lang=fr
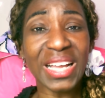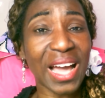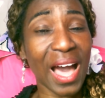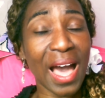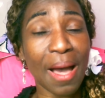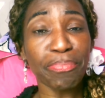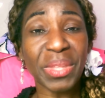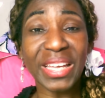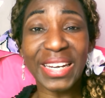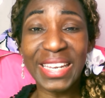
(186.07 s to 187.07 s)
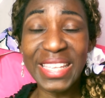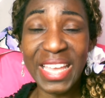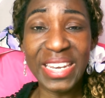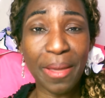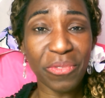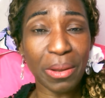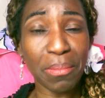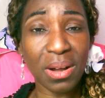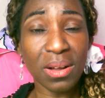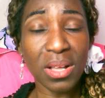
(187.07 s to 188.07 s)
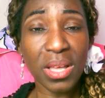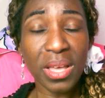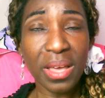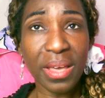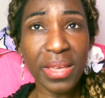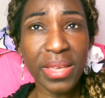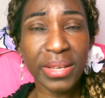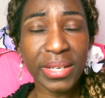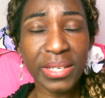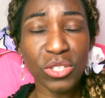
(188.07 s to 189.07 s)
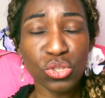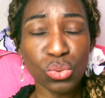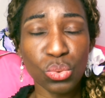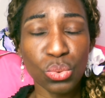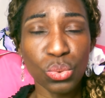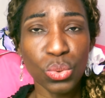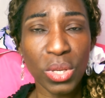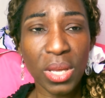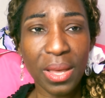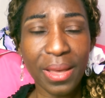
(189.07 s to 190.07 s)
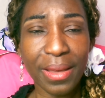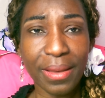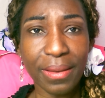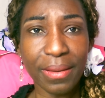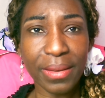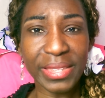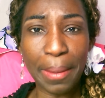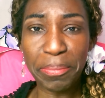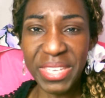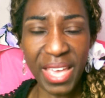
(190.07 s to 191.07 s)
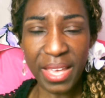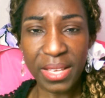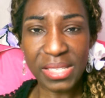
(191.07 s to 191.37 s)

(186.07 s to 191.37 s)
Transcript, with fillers: Car rien n'est vraiment euh, écrit sur euh, des pieds.